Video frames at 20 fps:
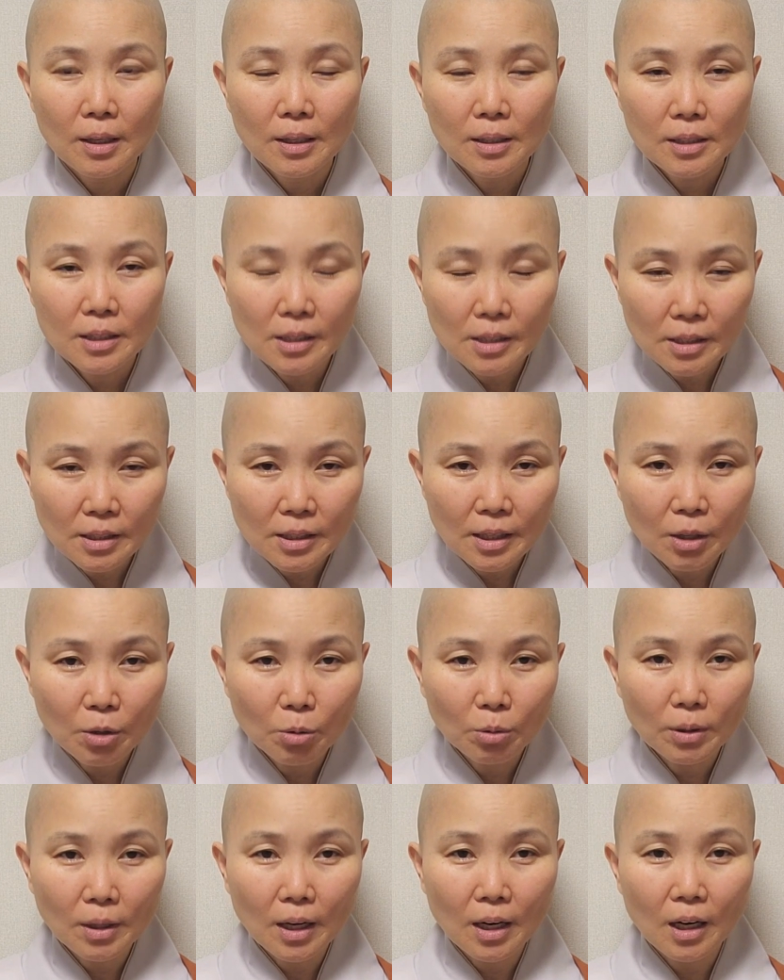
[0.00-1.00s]

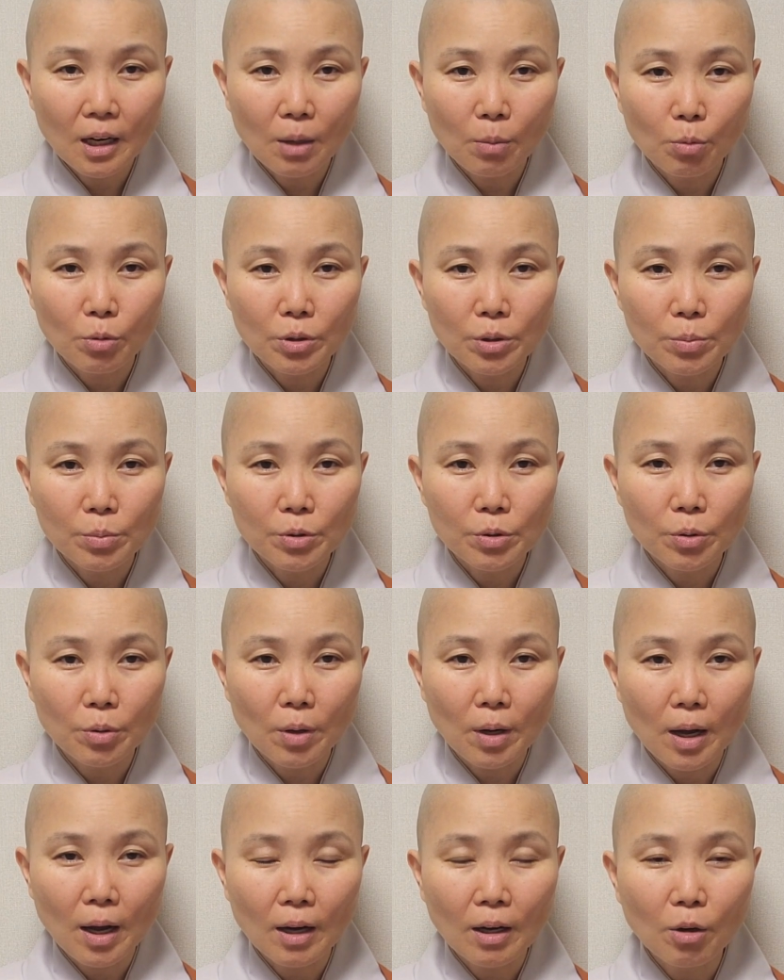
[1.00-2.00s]
실제로 따라가
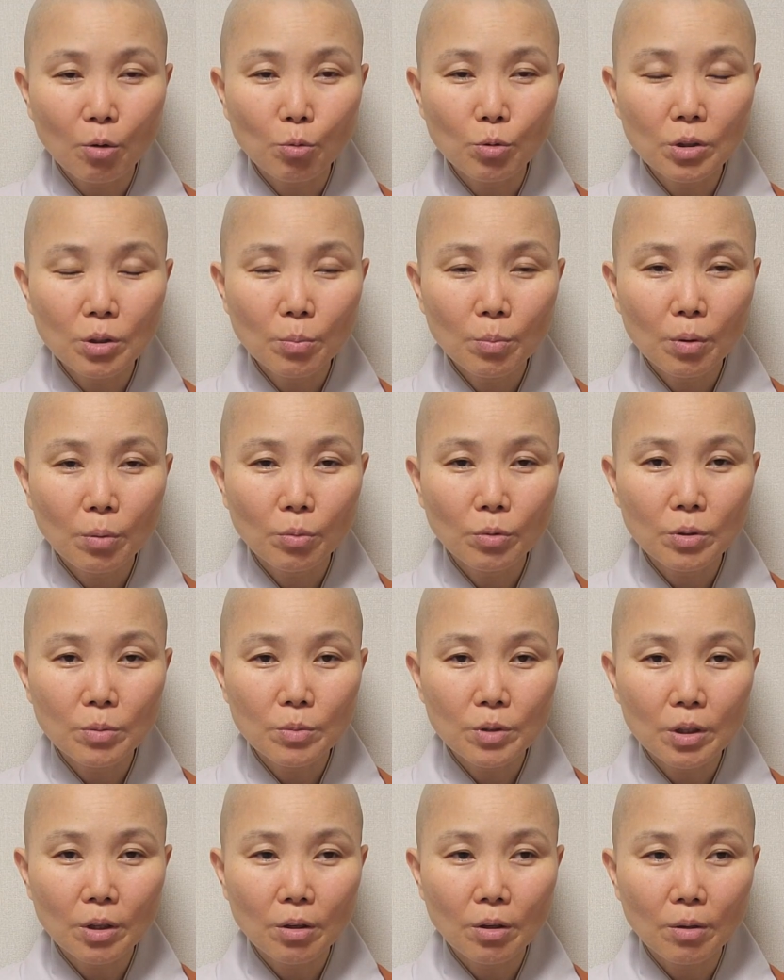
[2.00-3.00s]
보십시오. 아까 운영
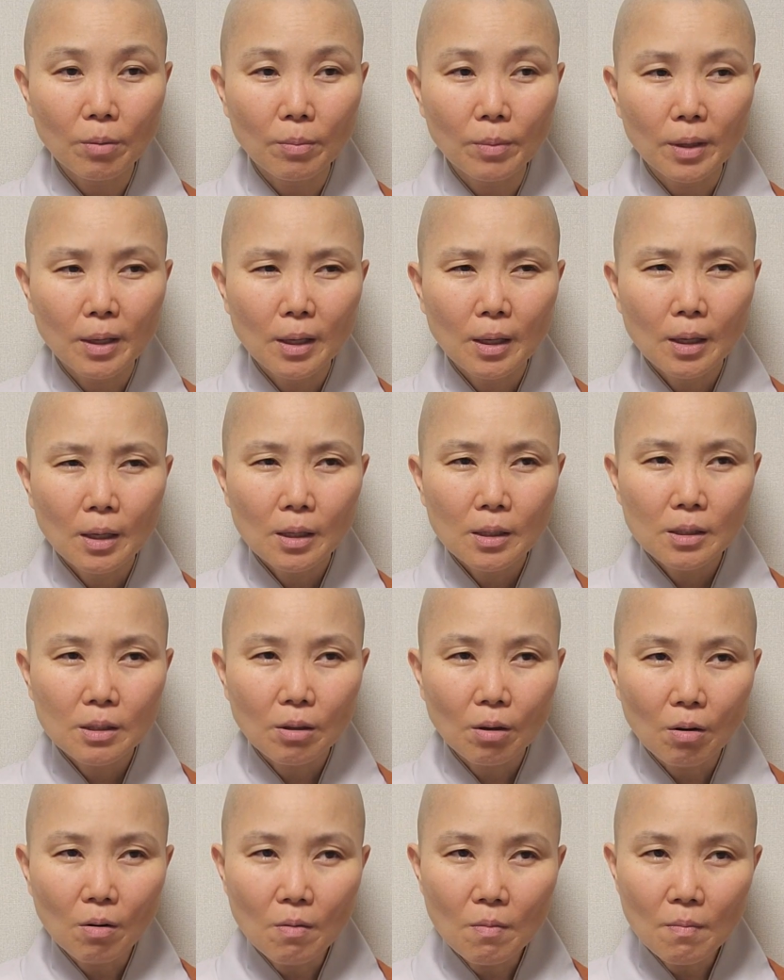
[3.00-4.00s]
법부님처럼
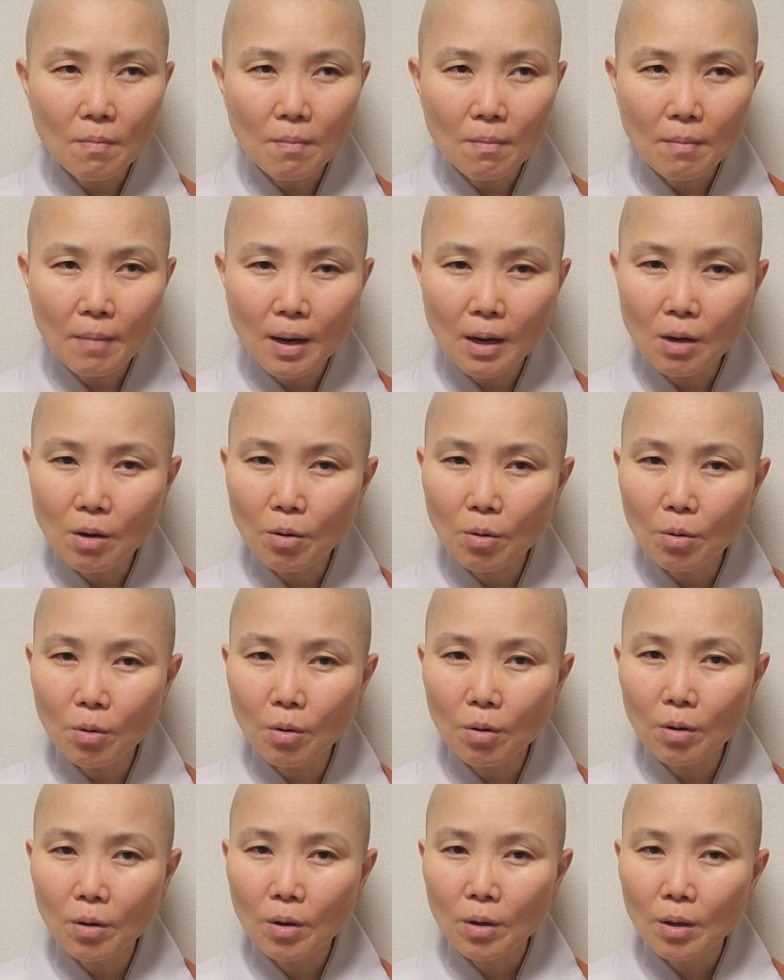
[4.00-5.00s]

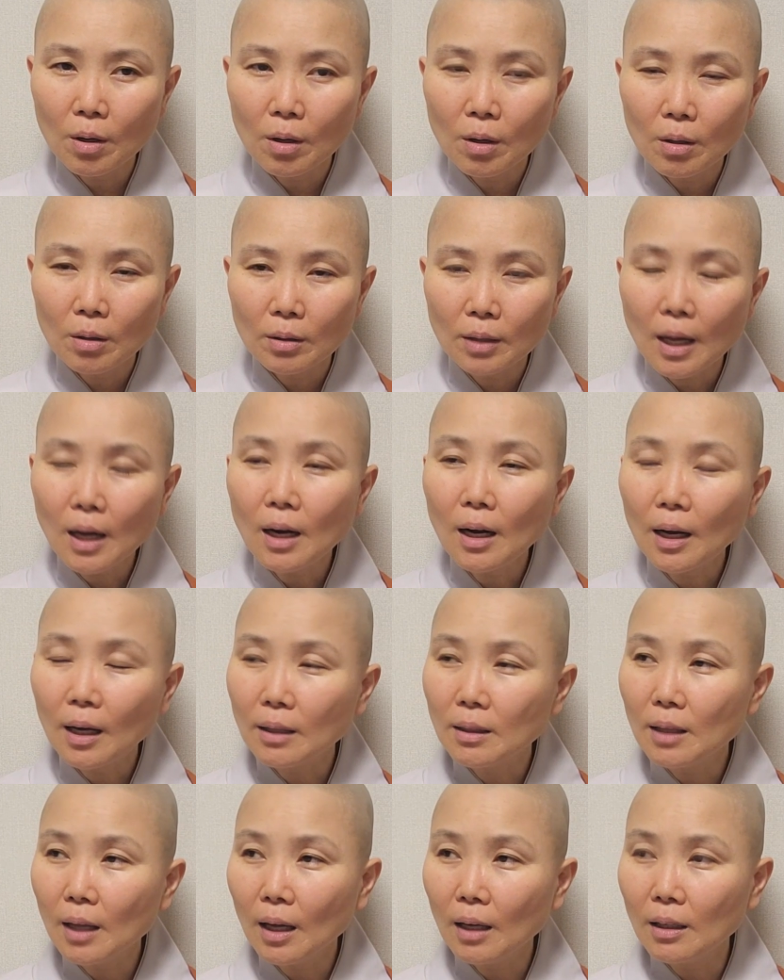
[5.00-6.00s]
정말로 예.
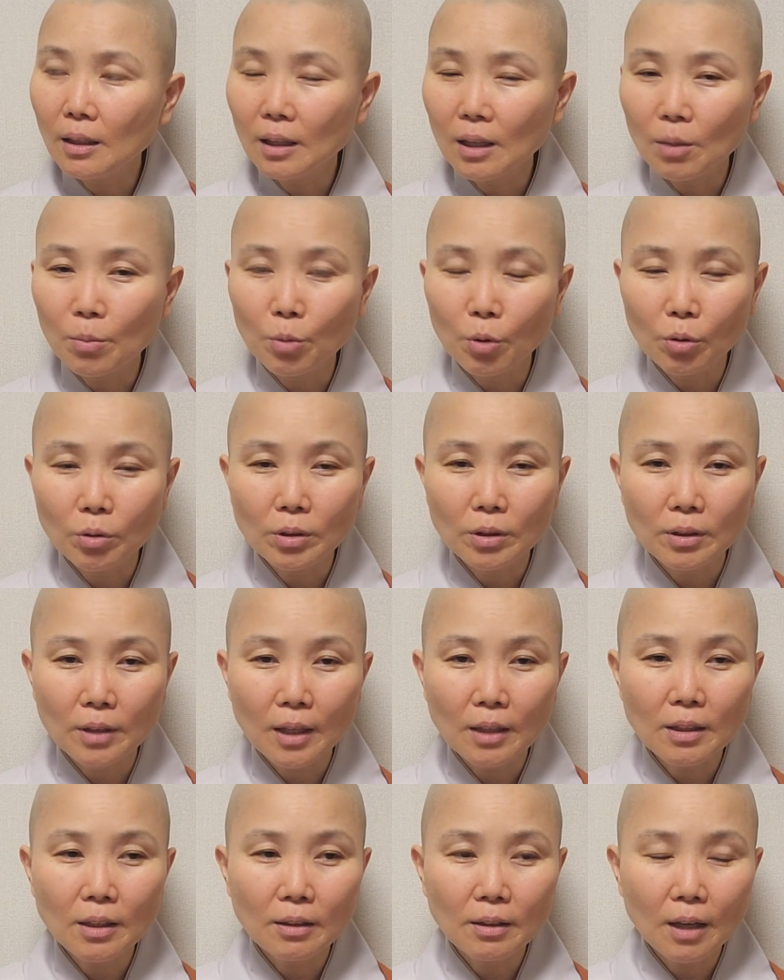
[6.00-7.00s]
따라간다는 게 뭐 어디
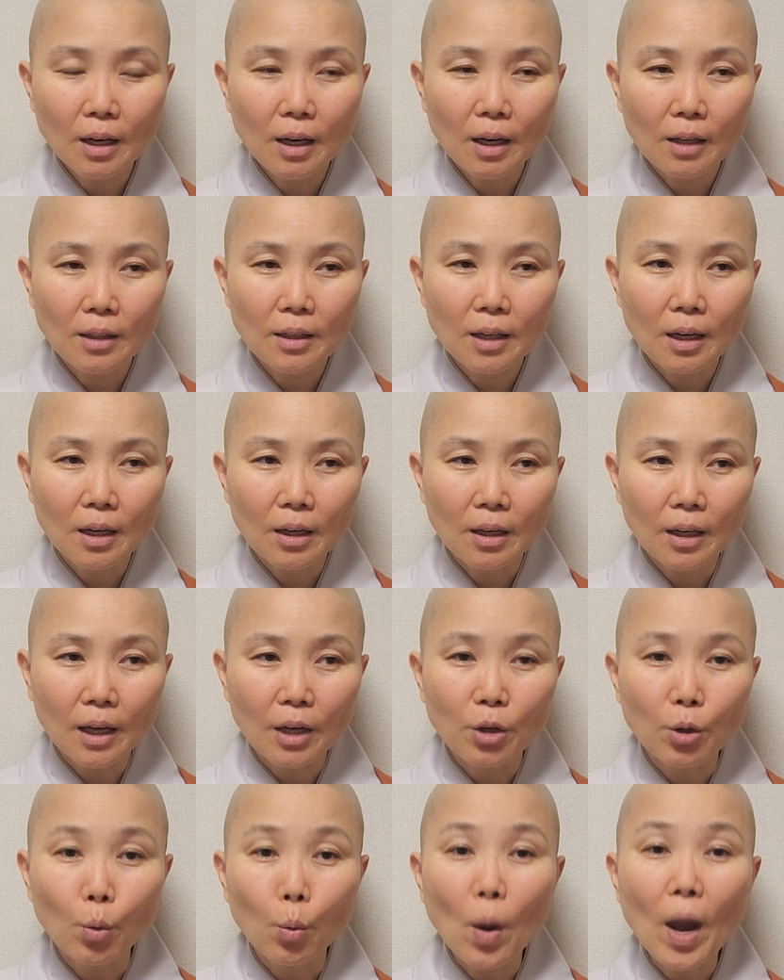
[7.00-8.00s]
딴 데 따라간다는
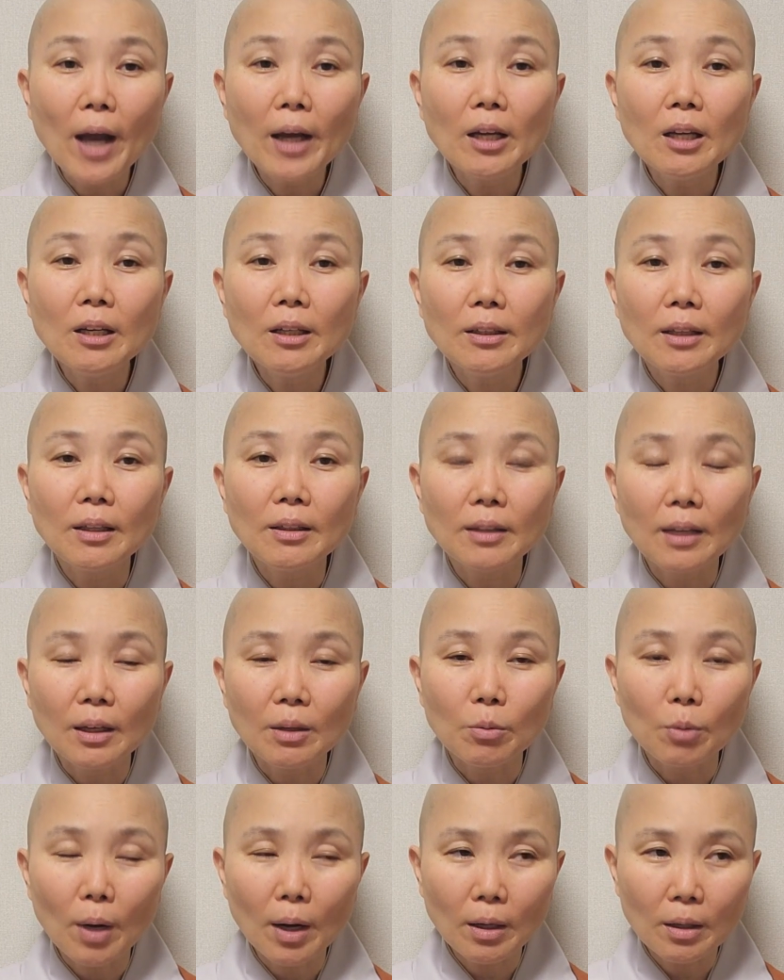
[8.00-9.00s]
게아니에요 확인이 된다.
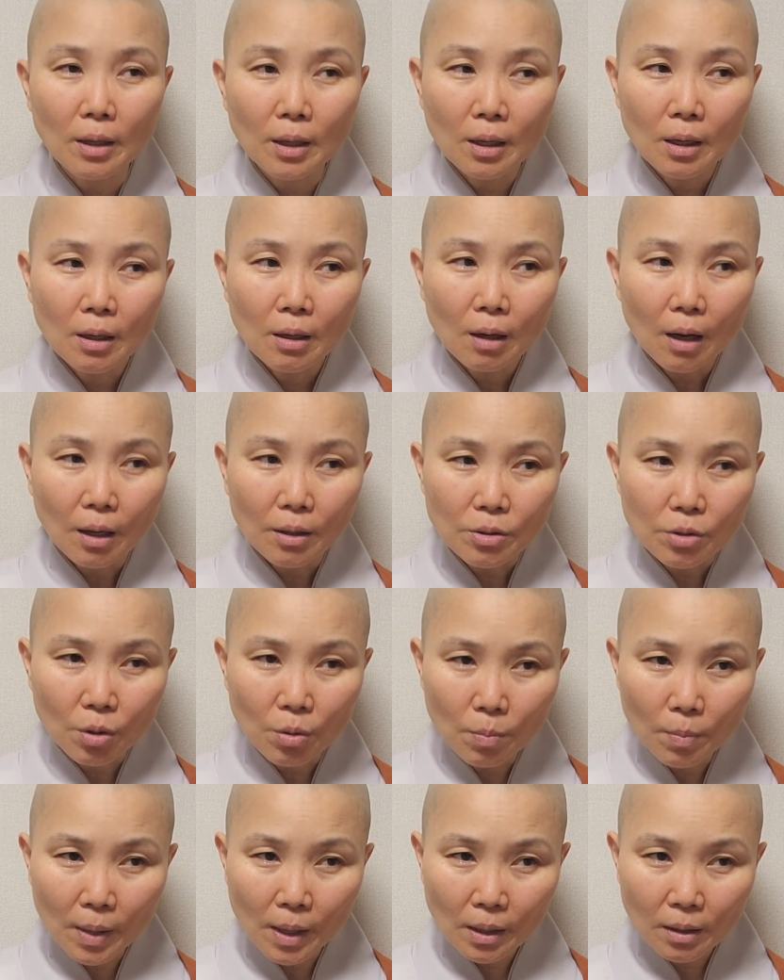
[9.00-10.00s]
확 아,
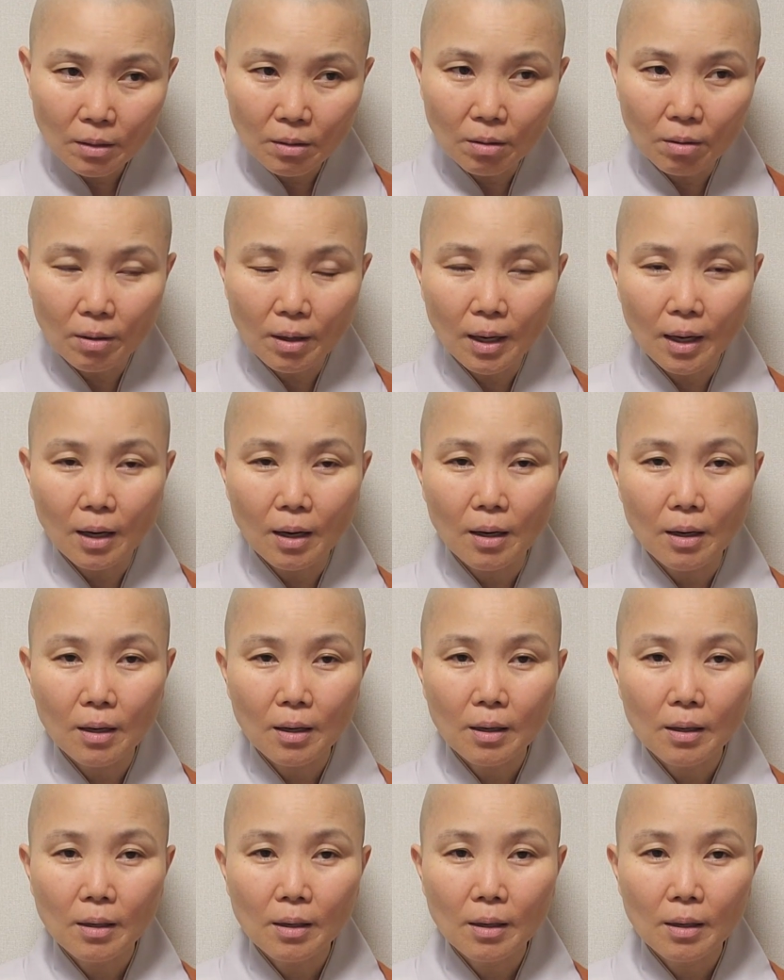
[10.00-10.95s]
정말 그런가?